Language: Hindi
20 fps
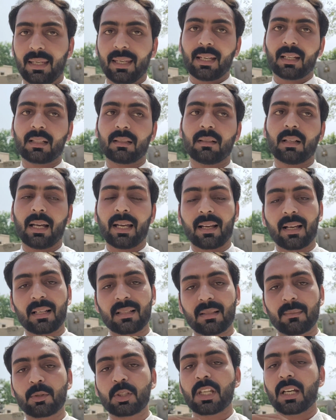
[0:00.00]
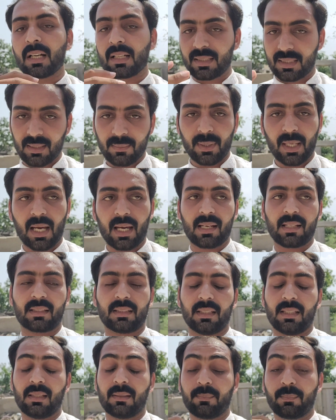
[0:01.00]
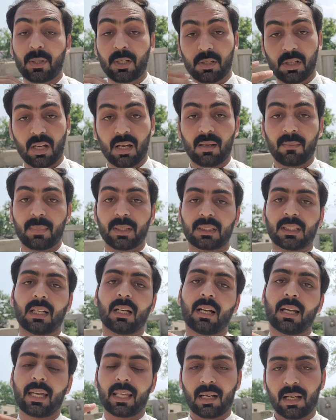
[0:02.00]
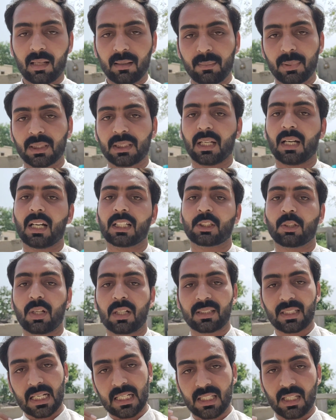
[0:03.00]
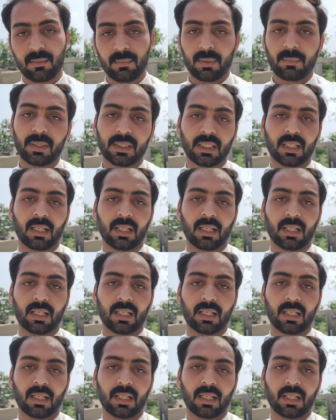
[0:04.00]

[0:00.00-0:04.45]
एक एंगल से मुझे हंसी भी आ रही थी परेशान भी था हैरान भी था थोड़ा टेंशन में भी